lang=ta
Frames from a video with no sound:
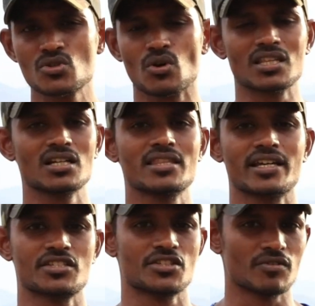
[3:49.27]
ஸோ அதனால்
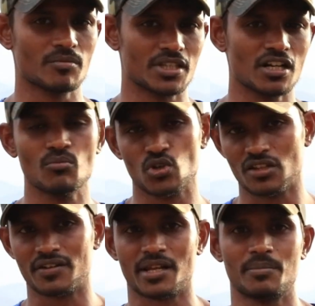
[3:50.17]
இந்த எக்ஸசைஸ் வந்து பார்த்தீங்கன்னா
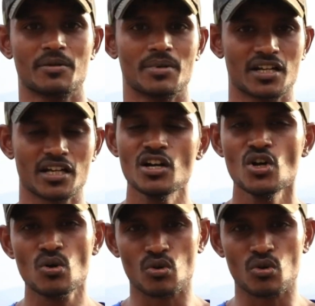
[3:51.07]
மூணாவது ட்ரை பண்ணி பாருங்கள்